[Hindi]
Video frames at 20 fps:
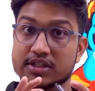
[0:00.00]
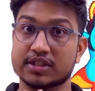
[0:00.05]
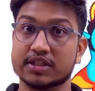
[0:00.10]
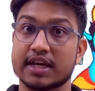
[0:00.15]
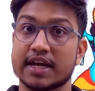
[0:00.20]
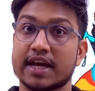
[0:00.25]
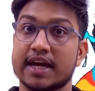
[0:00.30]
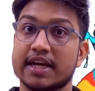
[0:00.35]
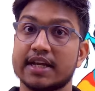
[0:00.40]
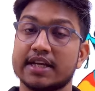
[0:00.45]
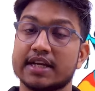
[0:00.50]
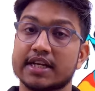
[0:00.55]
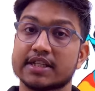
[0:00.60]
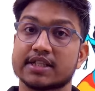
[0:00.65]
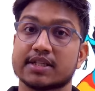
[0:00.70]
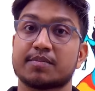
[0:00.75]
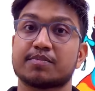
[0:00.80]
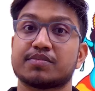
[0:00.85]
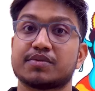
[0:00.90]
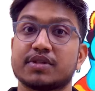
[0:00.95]
तैयारी का
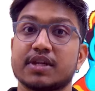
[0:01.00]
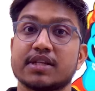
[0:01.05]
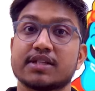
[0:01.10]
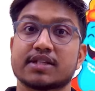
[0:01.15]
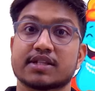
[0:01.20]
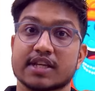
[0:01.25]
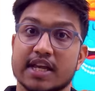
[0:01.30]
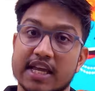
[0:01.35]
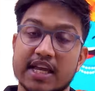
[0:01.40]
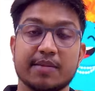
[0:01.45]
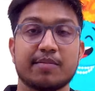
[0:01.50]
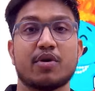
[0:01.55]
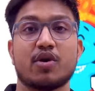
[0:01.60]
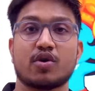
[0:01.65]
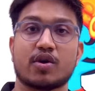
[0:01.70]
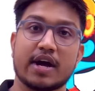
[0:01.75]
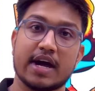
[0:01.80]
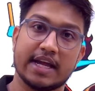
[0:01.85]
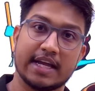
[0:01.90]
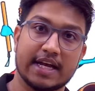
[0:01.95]
सबसे सही
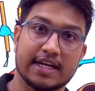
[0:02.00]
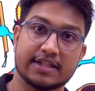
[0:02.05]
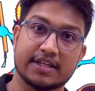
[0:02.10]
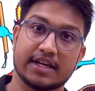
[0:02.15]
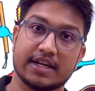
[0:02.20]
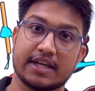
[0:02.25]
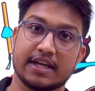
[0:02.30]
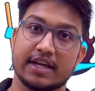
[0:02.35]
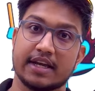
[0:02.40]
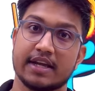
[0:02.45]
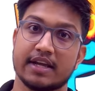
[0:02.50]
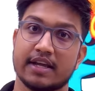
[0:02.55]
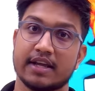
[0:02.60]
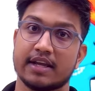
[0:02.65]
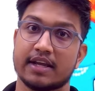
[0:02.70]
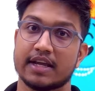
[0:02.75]
मौका है याद रखिए